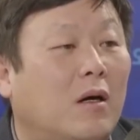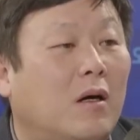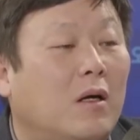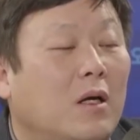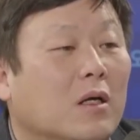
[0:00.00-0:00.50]

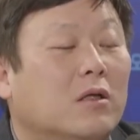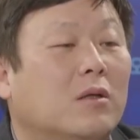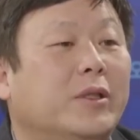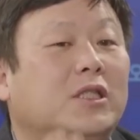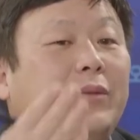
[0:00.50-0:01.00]
그러니까
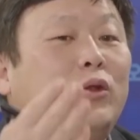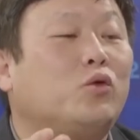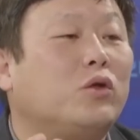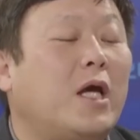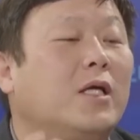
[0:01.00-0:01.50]
그러면
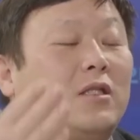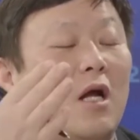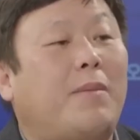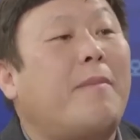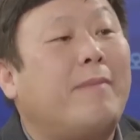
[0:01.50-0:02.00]
12조 중에
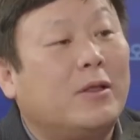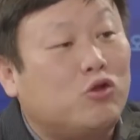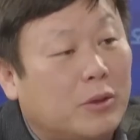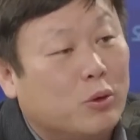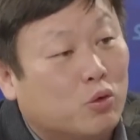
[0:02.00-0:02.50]
절반만 네.
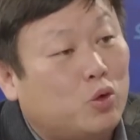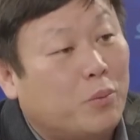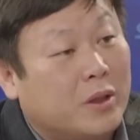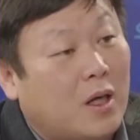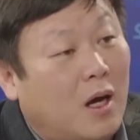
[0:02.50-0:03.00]
줄이면
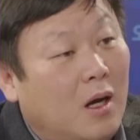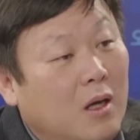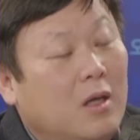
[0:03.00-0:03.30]
6조입니다.